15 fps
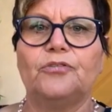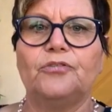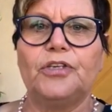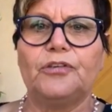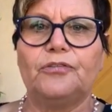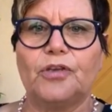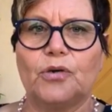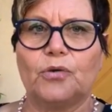
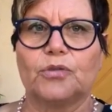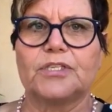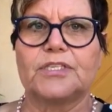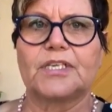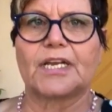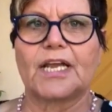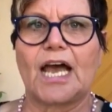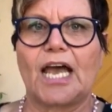wie wir
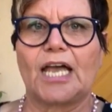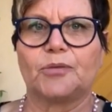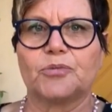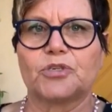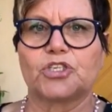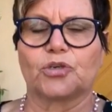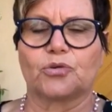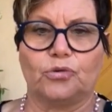unsere
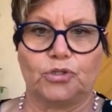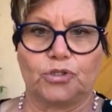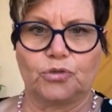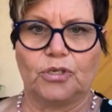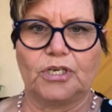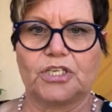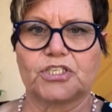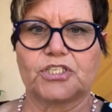heimische
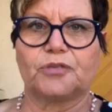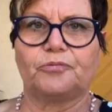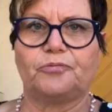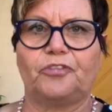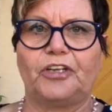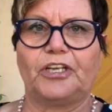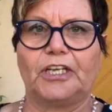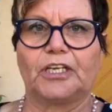Kulturlandschaft
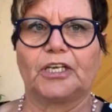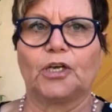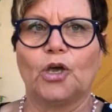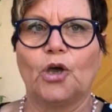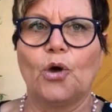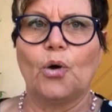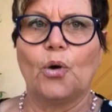pflegen